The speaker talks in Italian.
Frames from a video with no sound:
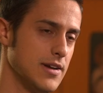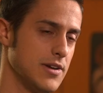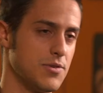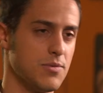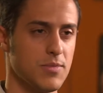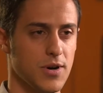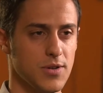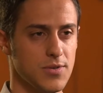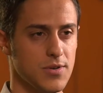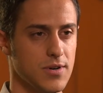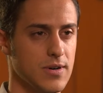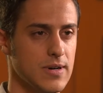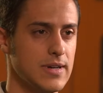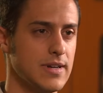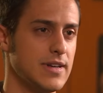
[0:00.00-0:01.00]
in un
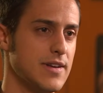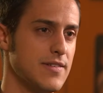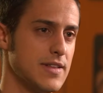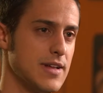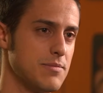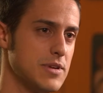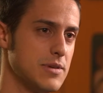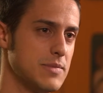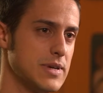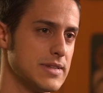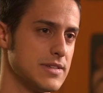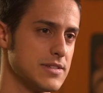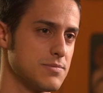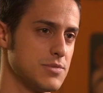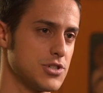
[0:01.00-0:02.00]
modo
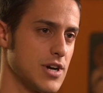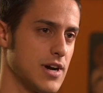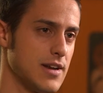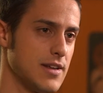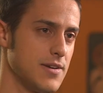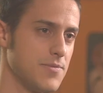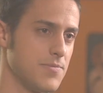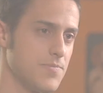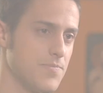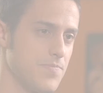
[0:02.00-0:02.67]
inevitabilmente speciale.